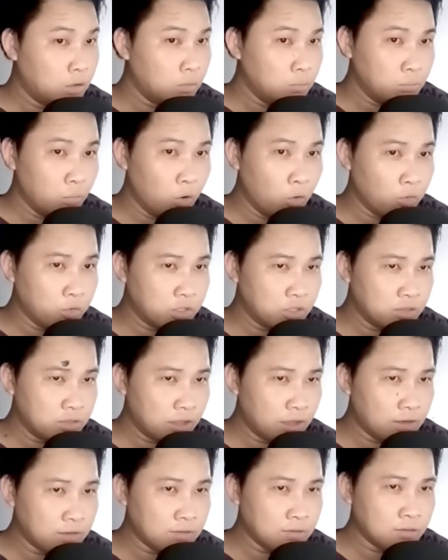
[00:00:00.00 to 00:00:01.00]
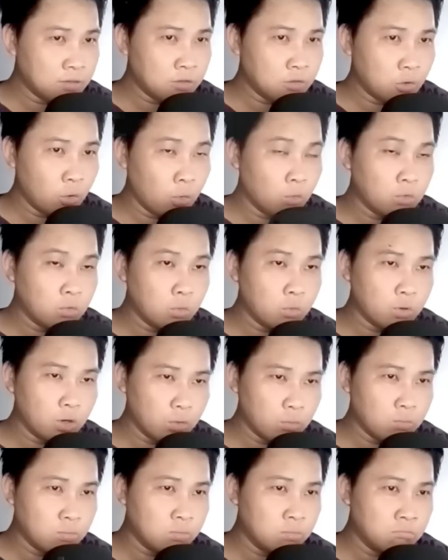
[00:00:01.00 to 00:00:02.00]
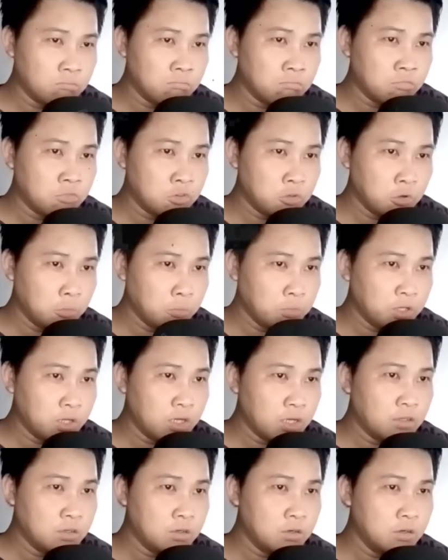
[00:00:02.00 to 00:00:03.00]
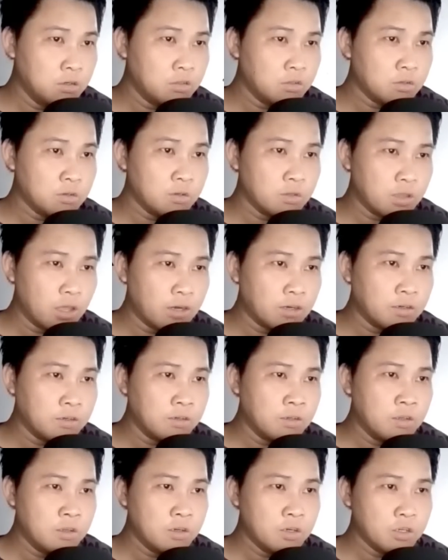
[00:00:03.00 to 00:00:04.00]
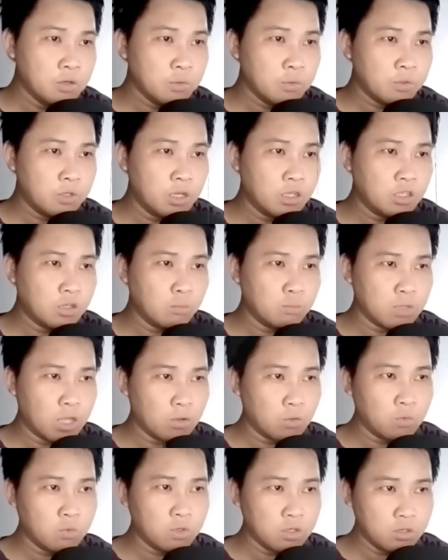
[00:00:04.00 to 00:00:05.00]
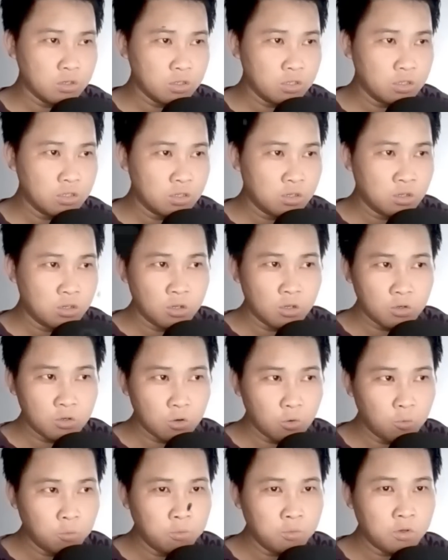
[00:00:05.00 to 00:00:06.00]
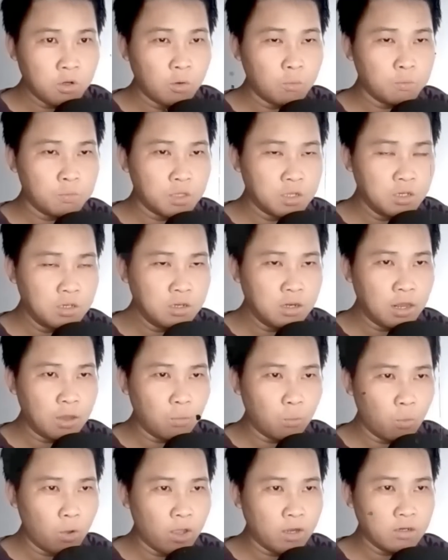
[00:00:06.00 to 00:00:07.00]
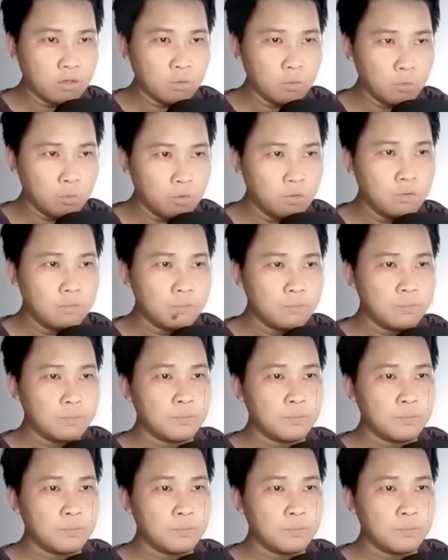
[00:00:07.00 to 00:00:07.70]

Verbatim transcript: Bộc Chính Thành, Cổ Thu Long cùng với Hứa Trường Thanh đều chết trong tay của người, cũng không tính là hoàn uổng.